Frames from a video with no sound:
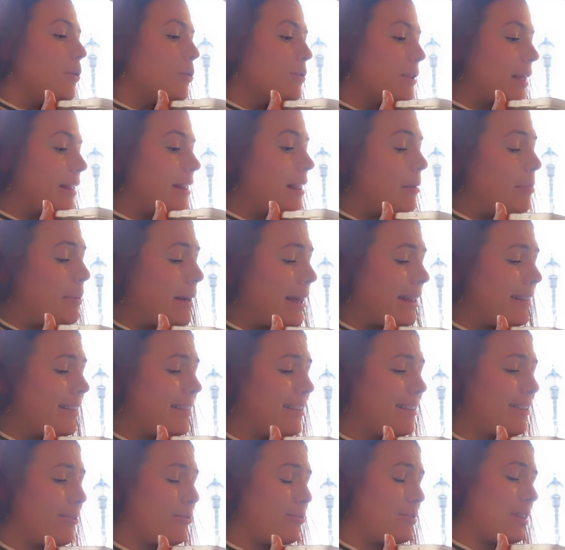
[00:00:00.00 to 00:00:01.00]
On a des
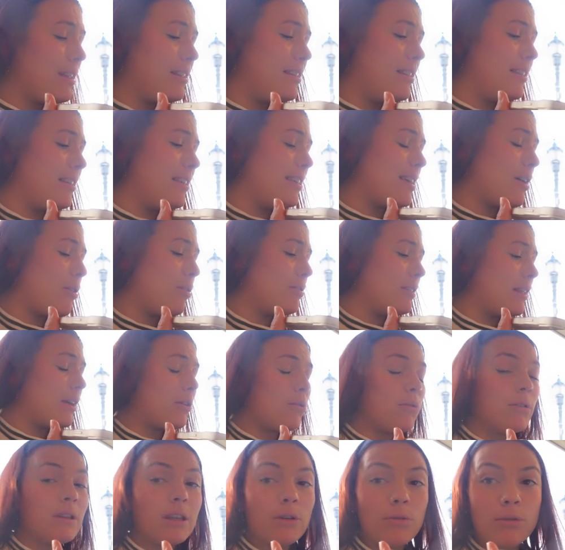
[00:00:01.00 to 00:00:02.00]
pâtes, on a des carottes à
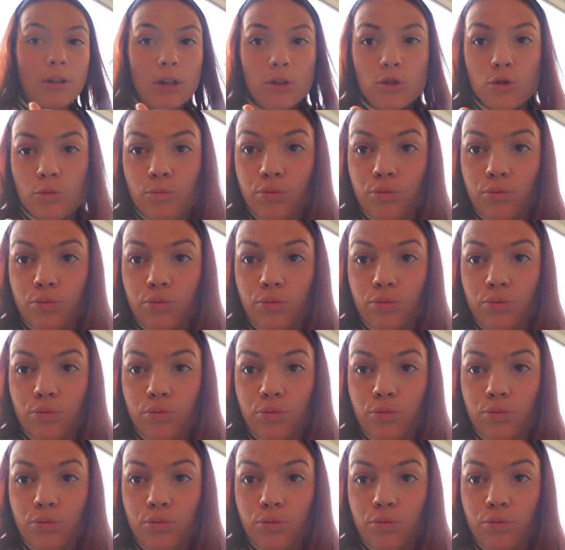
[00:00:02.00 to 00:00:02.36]
croquer, on a du